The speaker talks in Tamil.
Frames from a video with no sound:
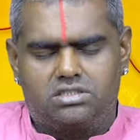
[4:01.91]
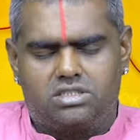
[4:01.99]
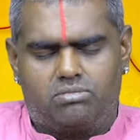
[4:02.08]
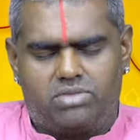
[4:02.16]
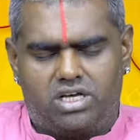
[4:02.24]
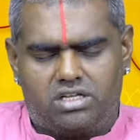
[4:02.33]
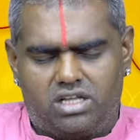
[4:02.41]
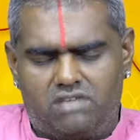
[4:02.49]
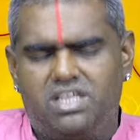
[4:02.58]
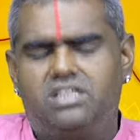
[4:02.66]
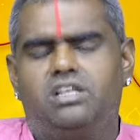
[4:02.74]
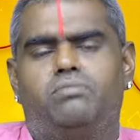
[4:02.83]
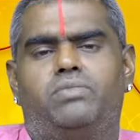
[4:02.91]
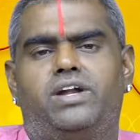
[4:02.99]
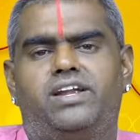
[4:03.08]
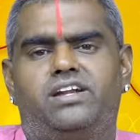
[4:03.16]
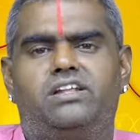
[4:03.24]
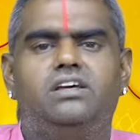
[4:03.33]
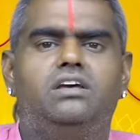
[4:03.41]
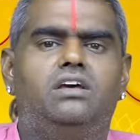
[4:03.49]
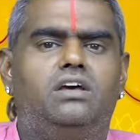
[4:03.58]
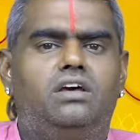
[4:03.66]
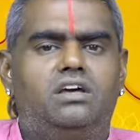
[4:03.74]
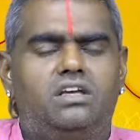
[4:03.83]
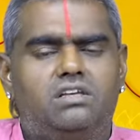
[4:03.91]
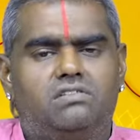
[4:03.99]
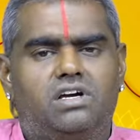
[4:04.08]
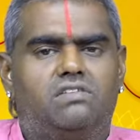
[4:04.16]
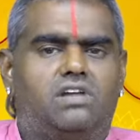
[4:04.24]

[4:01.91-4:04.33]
நம்ம நைவேத்தியம் பண்ணிவிட்டு இவங்க